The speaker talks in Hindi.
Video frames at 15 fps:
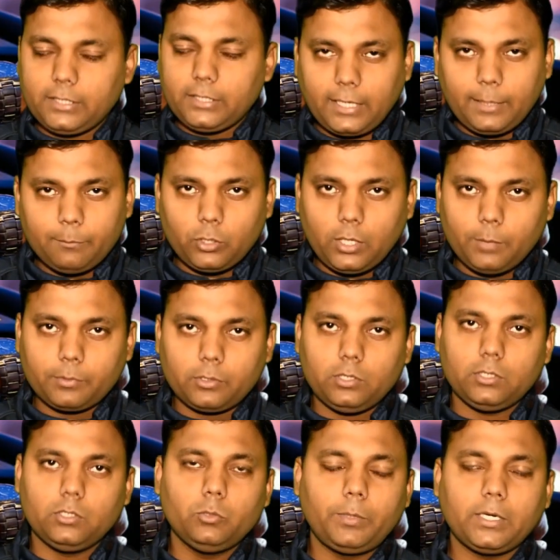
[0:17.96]
अ टाइम तो आप
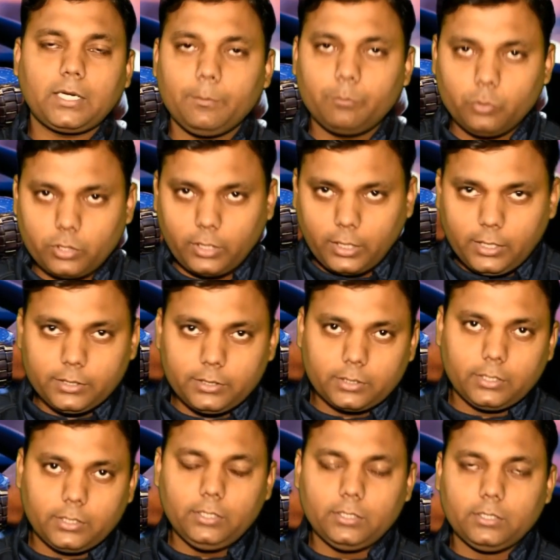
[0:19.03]
उबर कैब बुक नहीं कर
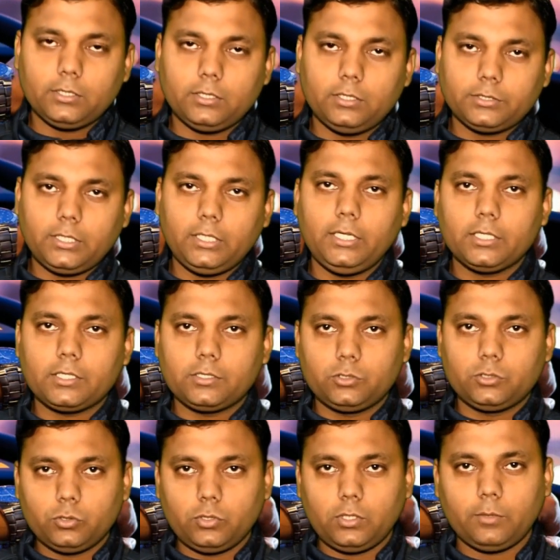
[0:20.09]
सकते इसके लिए एक
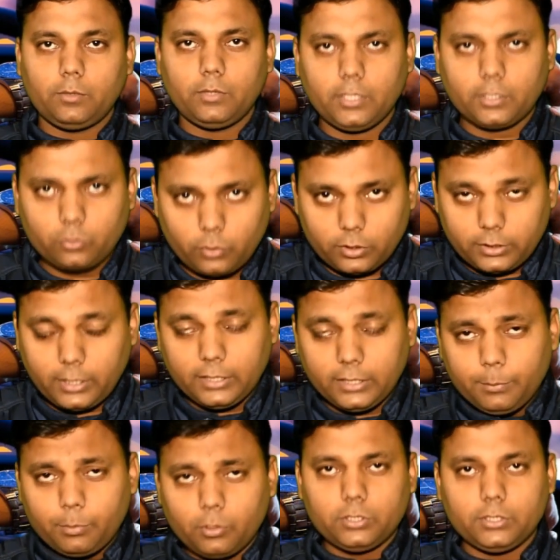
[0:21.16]
जो एक थोड़ा सा
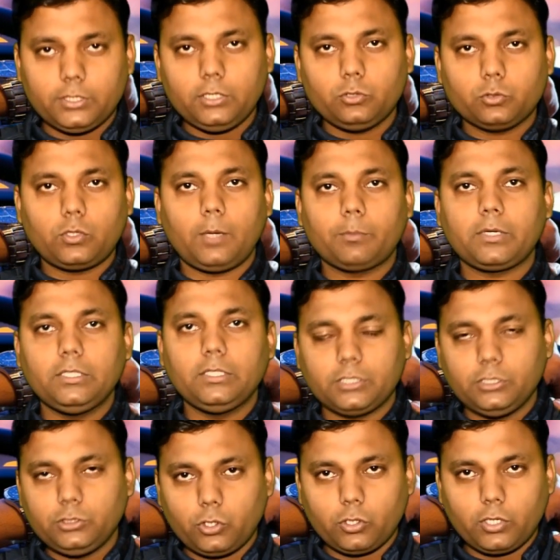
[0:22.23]
लेंदी प्रोसेस है उसको आपका
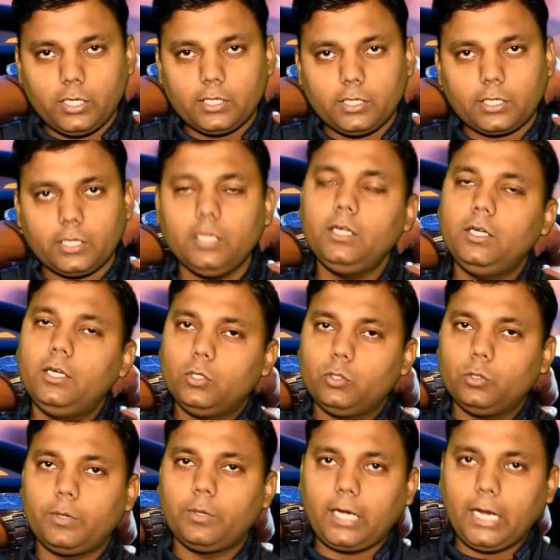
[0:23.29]
स्क्रीन शॉट लेकर के
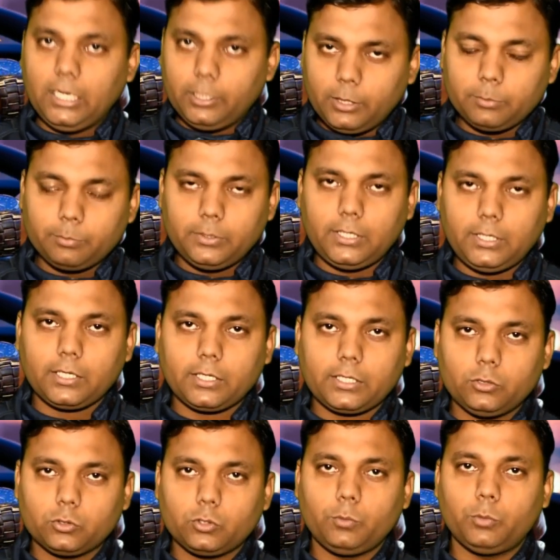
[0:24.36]
उबर हेल्प डेस्क में जाकर
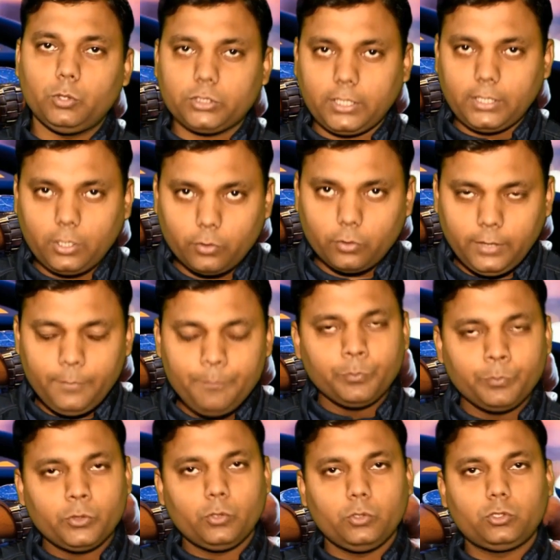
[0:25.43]
के उसको पोस्ट करना होगा
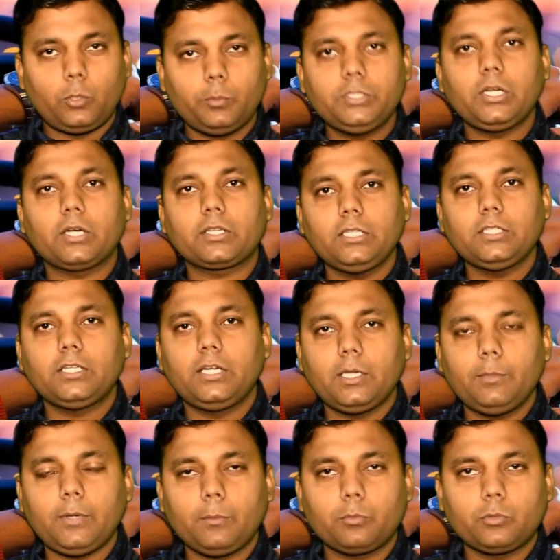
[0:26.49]
तो 24 से 48
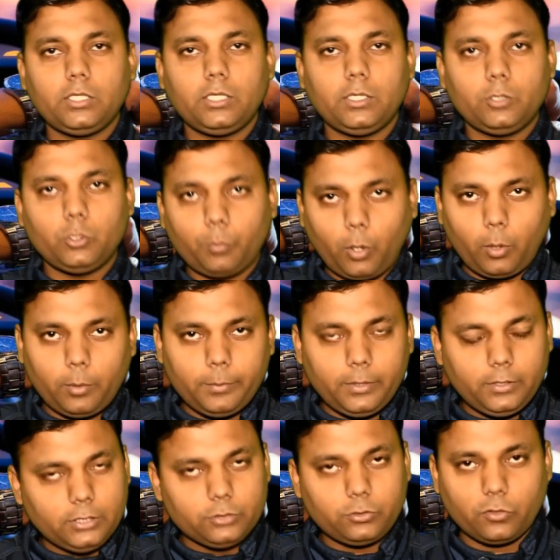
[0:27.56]
घंटे में आपकी जो प्रॉब्लम
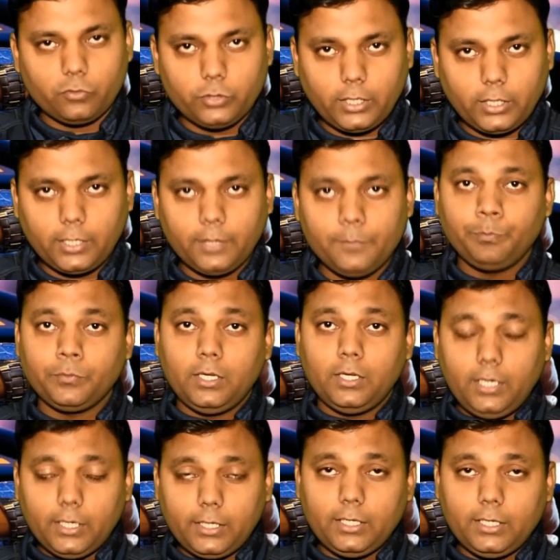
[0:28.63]
है ये सॉल्व हो जाएगी
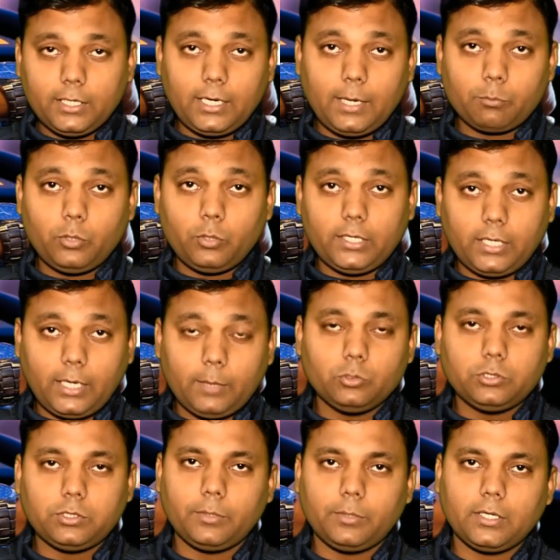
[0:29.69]
लेकिन अगर आपको एट ए टाइम
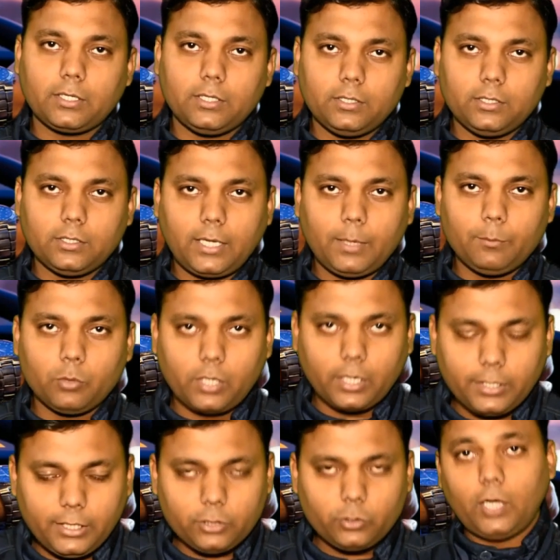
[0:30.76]
उस समय कैब बुक
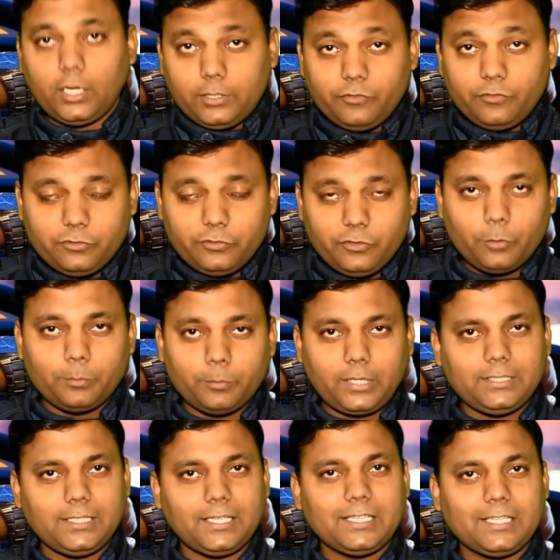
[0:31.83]
करनी है तो आज हम इस वीडियो में
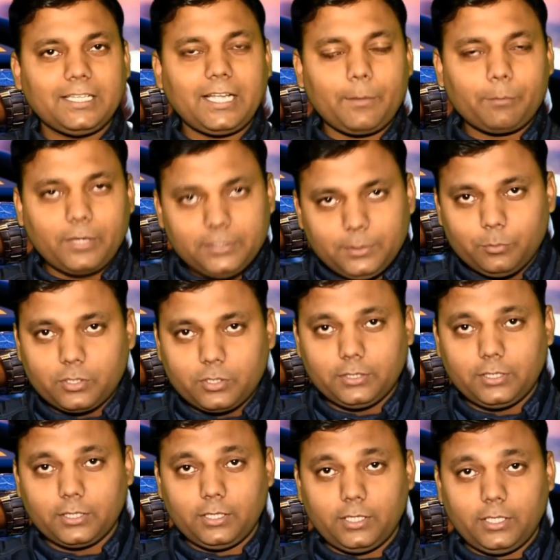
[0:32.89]
बताने जा रहे हैं कि आप कैसे बुक कर
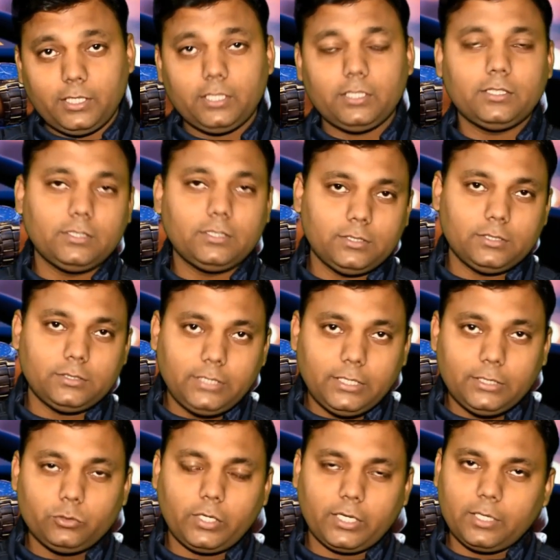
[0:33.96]
सकते हैं ये जो एरर